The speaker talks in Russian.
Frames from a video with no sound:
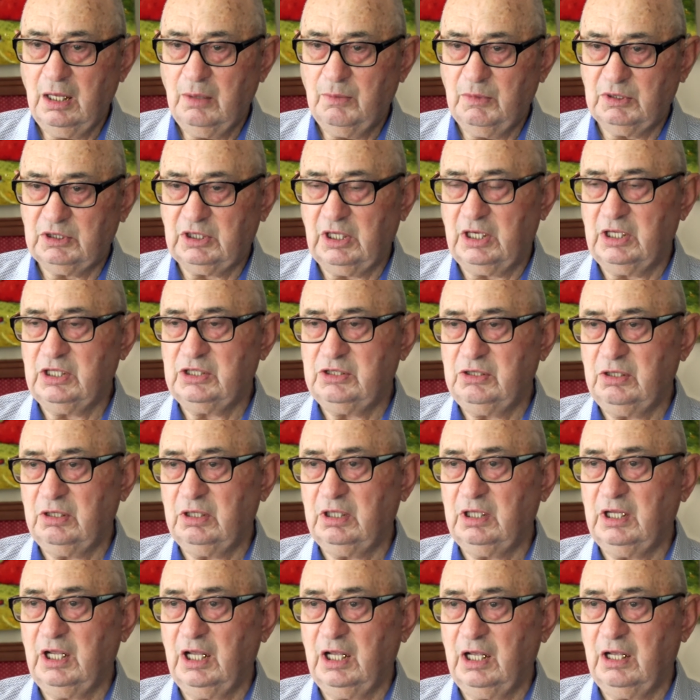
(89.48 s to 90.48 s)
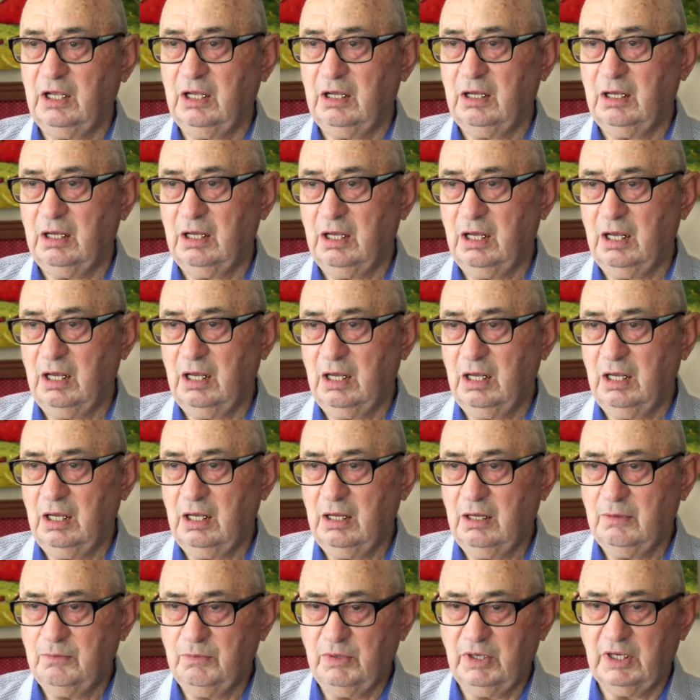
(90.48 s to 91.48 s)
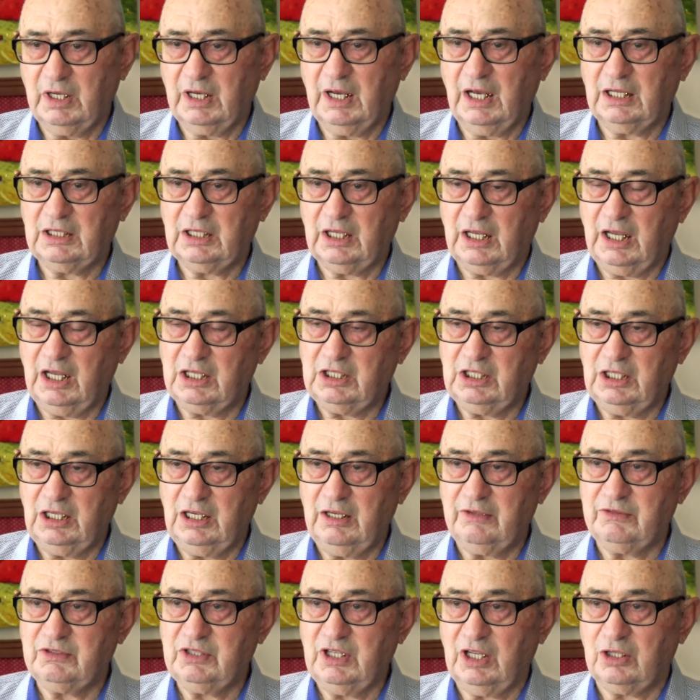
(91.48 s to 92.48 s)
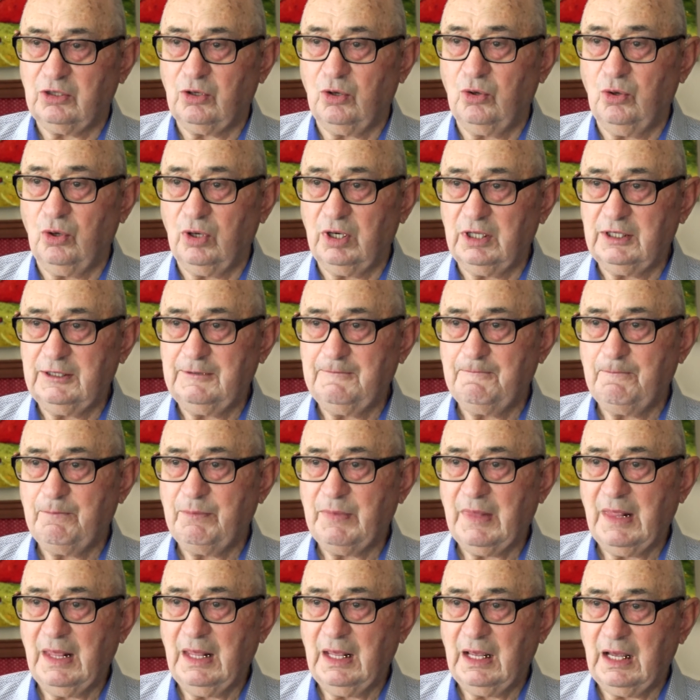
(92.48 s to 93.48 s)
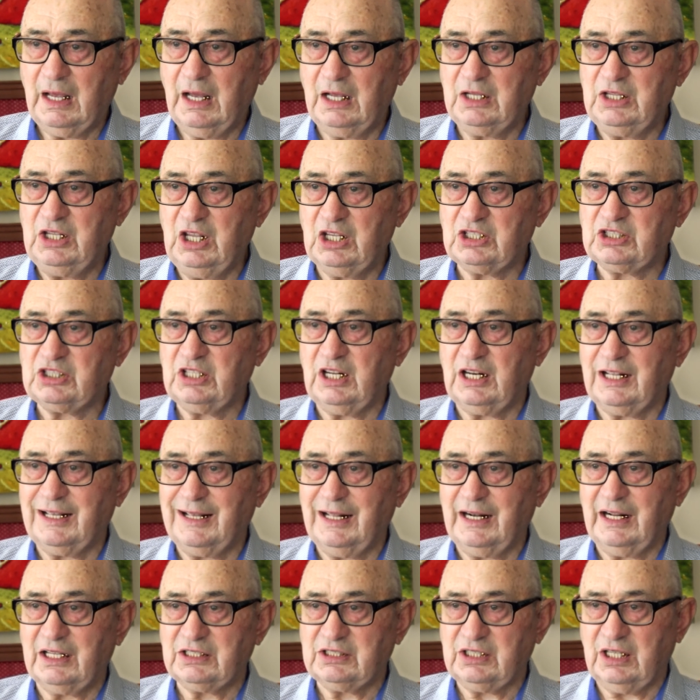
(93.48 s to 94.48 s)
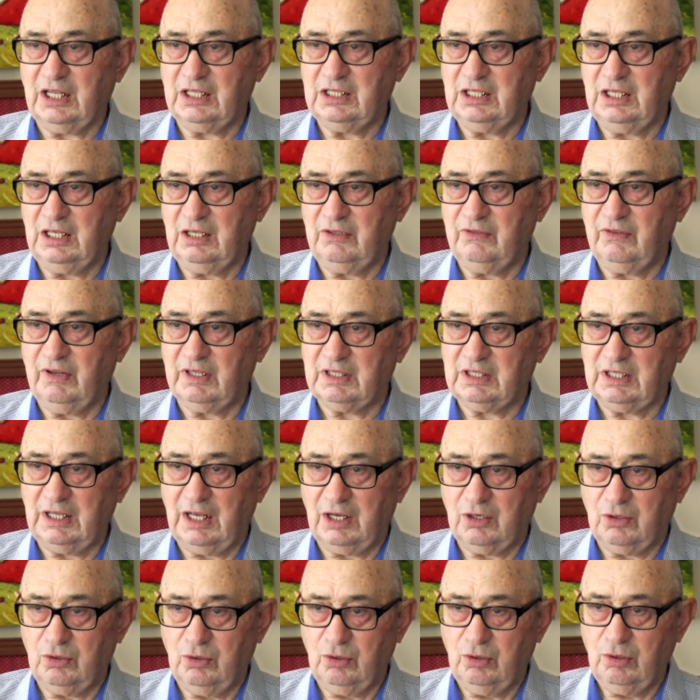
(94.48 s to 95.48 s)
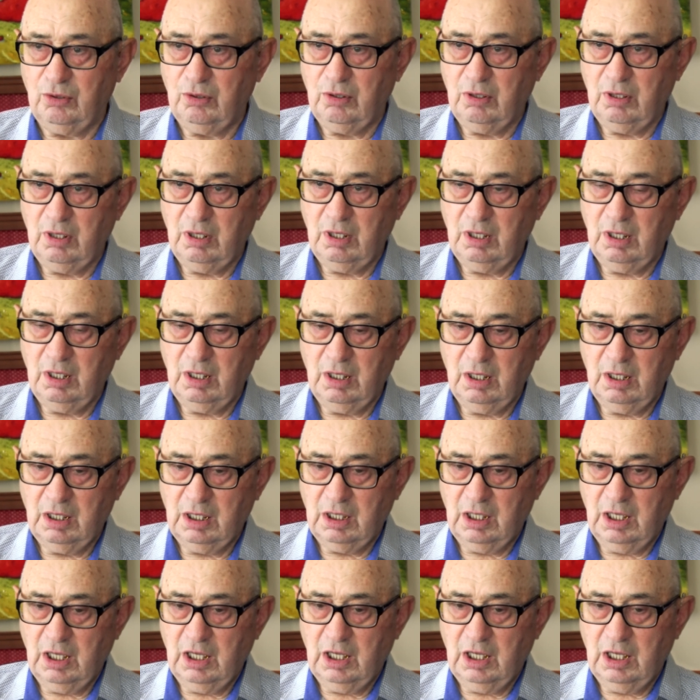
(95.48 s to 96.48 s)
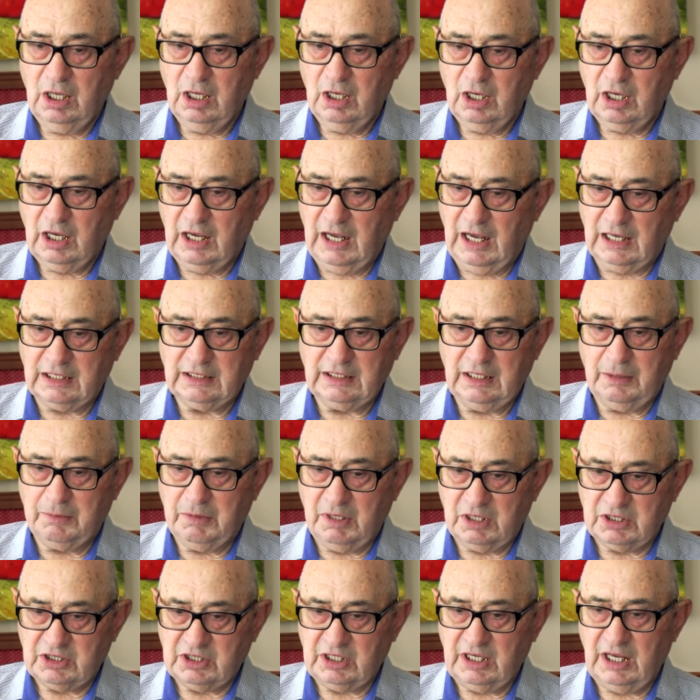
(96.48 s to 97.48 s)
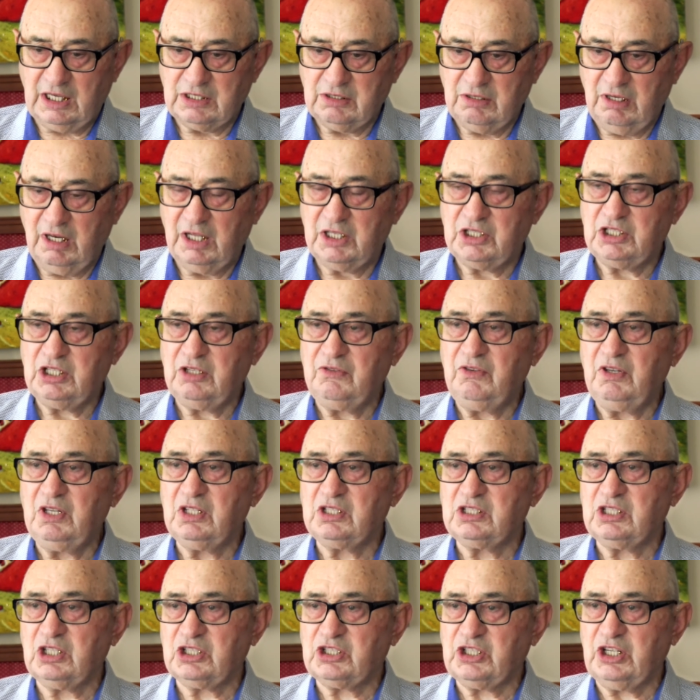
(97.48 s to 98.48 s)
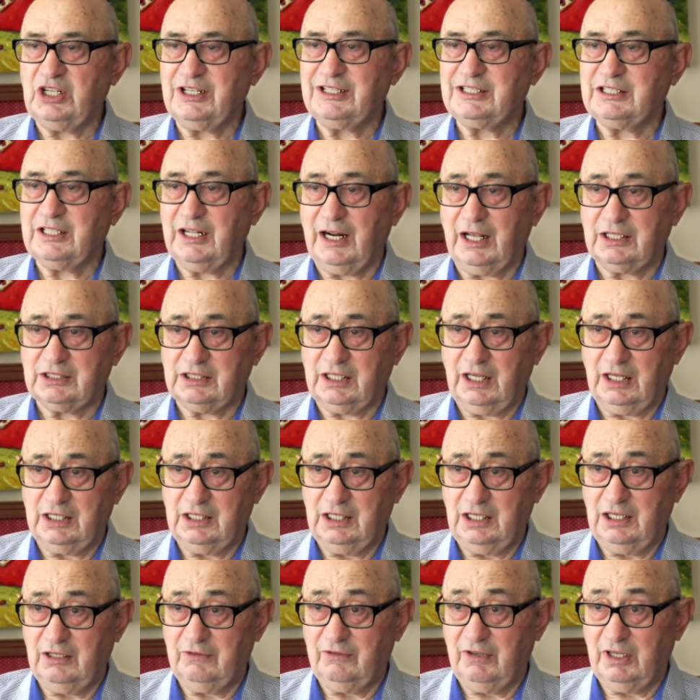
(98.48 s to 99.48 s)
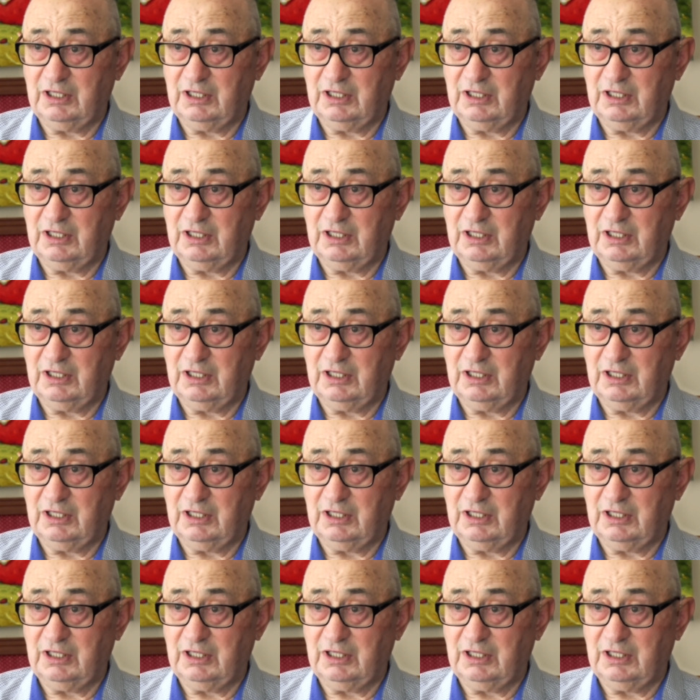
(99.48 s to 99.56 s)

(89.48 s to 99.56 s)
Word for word: моторизированные бригады хотели взять город, несколько раз ходили в атаку. Как нам рассказывали очевидцы, шесть раз ходили в